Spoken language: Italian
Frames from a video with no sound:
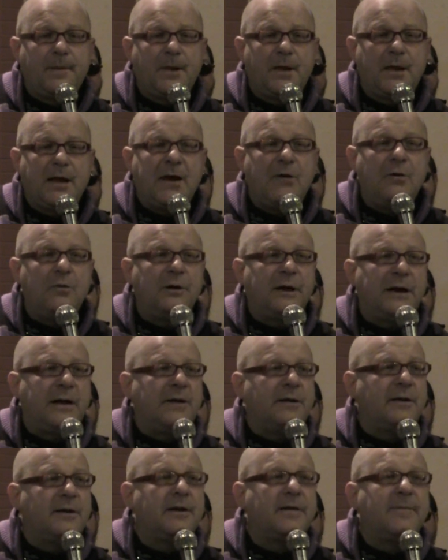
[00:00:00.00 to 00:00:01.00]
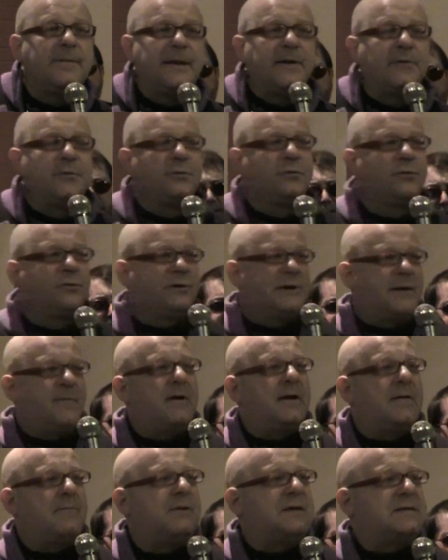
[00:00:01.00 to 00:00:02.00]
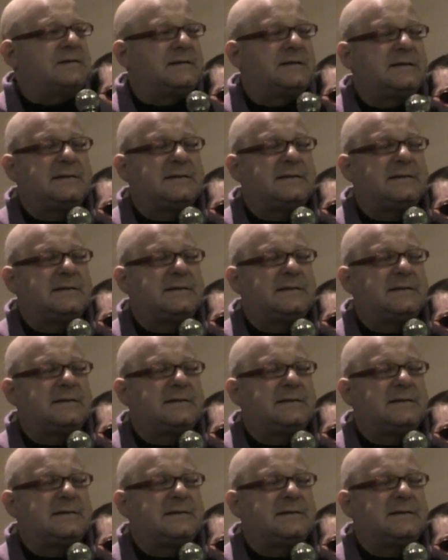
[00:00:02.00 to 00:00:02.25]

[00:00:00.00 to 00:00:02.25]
Allora, ripeto, torniamo alle bestie di